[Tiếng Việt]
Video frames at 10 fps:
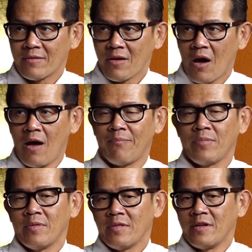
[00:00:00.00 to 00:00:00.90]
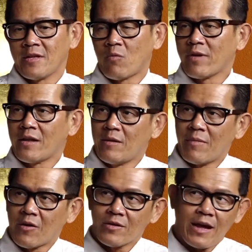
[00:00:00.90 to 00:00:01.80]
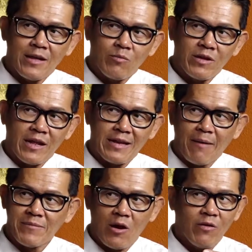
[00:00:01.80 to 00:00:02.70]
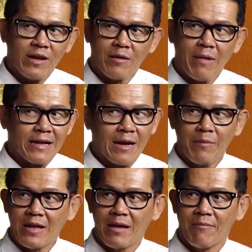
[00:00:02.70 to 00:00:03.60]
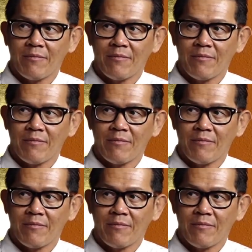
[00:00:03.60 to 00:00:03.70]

Đó thì trong gia đình mà có thể trong gia đình 5-6 anh em, 7-8 anh em